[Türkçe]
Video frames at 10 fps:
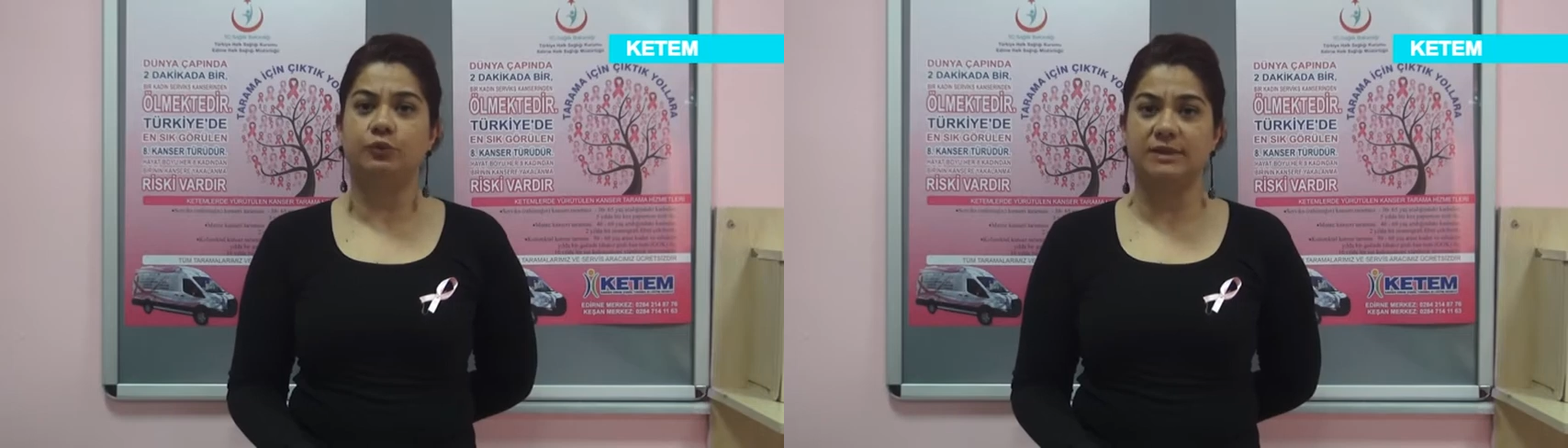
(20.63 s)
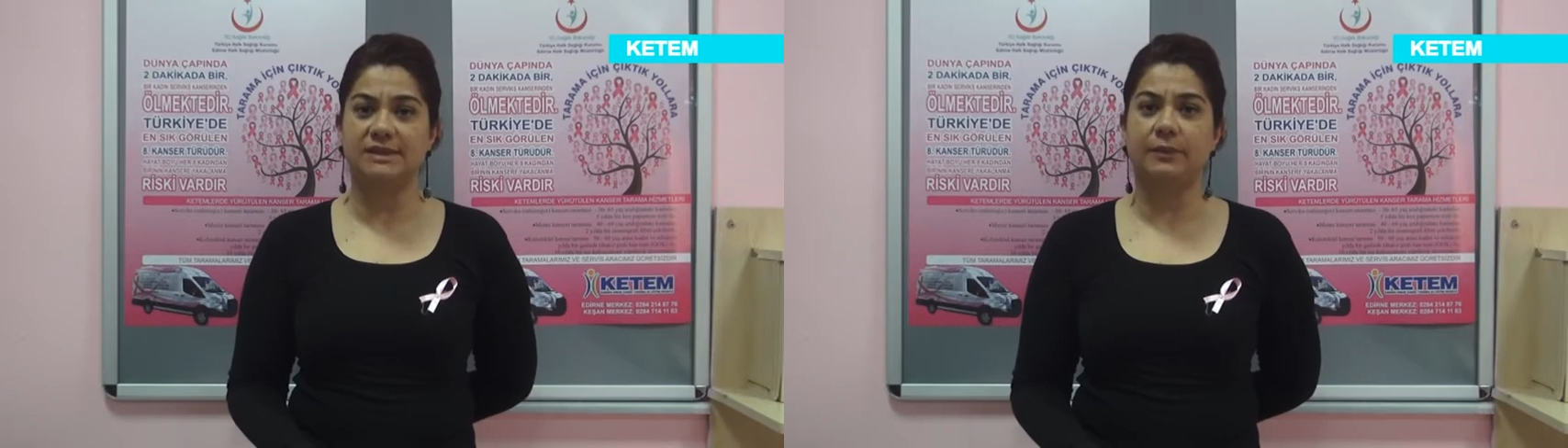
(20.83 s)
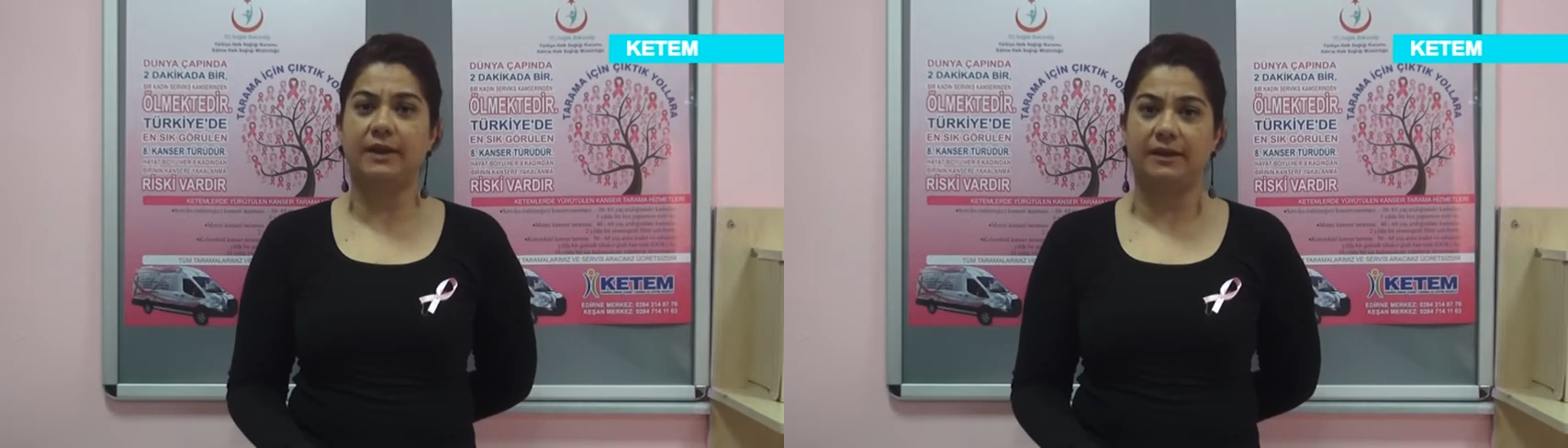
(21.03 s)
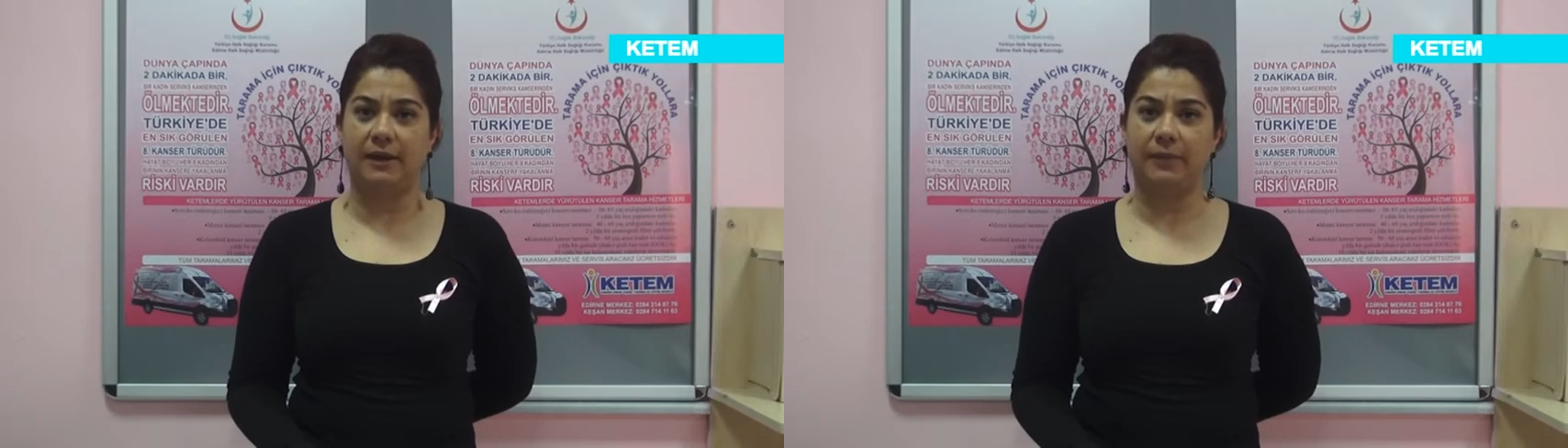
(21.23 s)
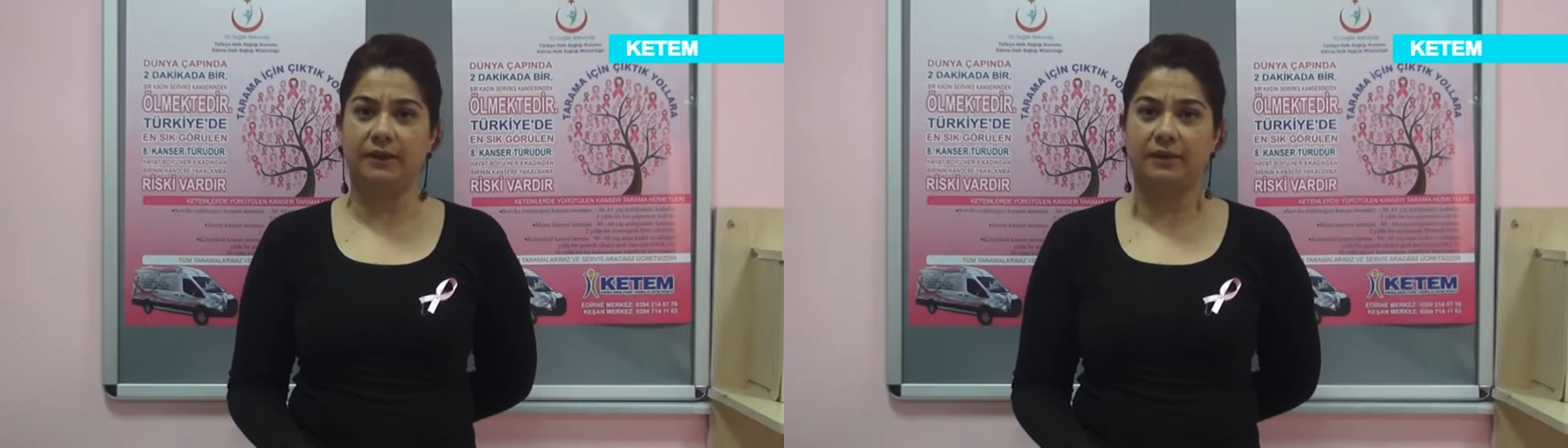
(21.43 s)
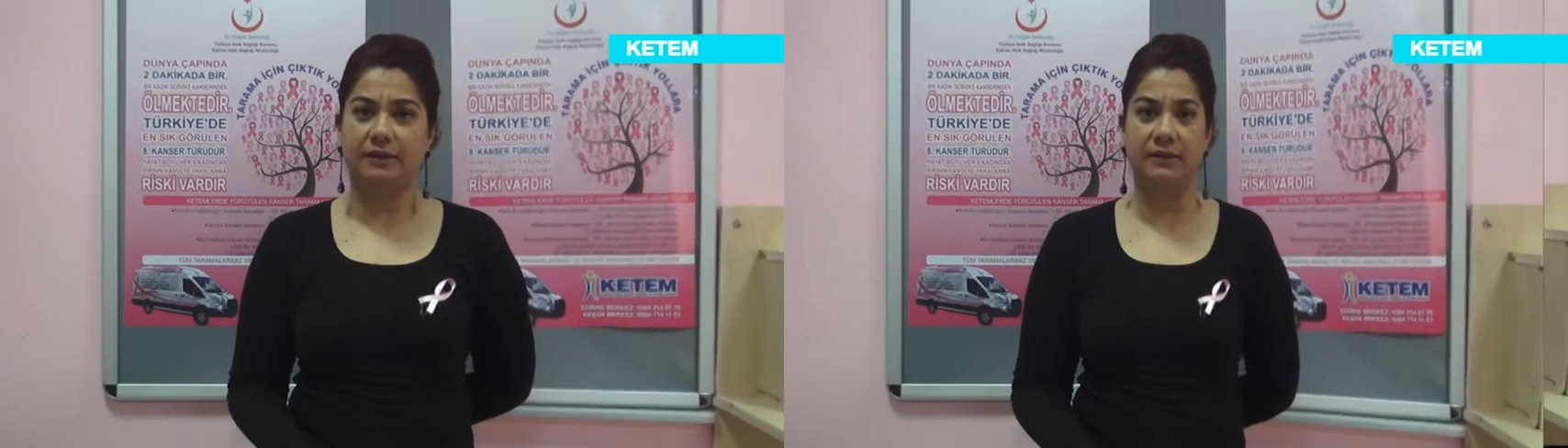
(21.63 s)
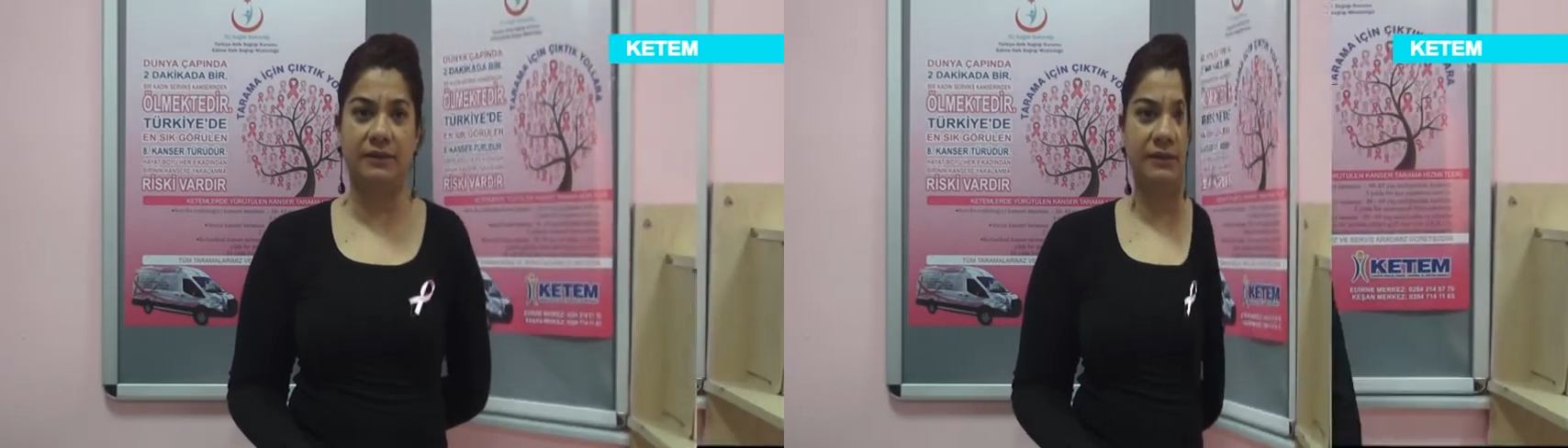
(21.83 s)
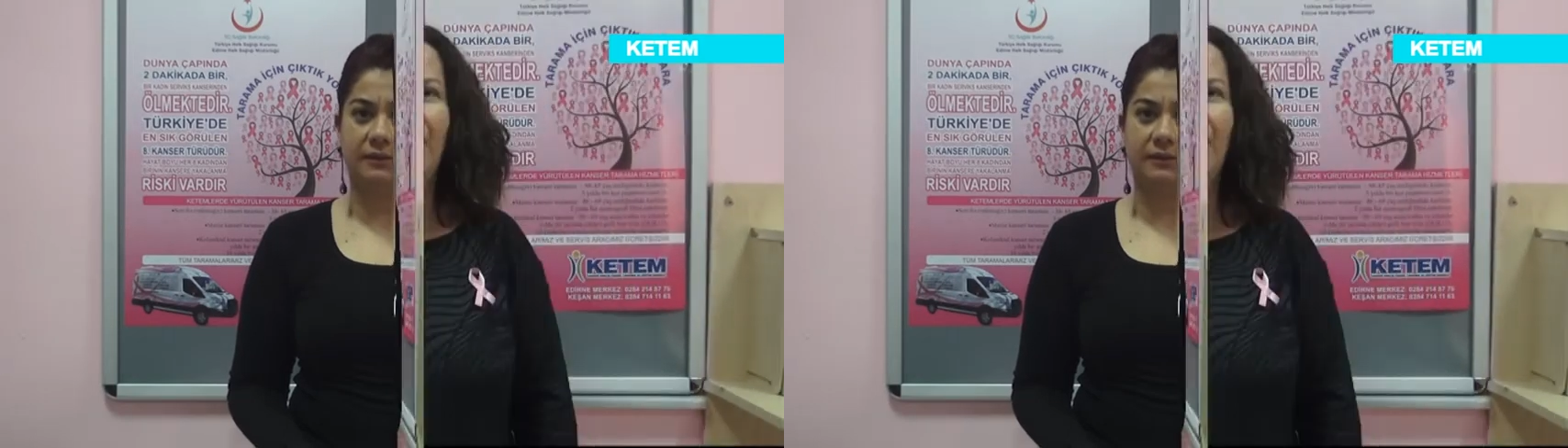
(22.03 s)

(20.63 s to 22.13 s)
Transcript: bulması beklenmektedir.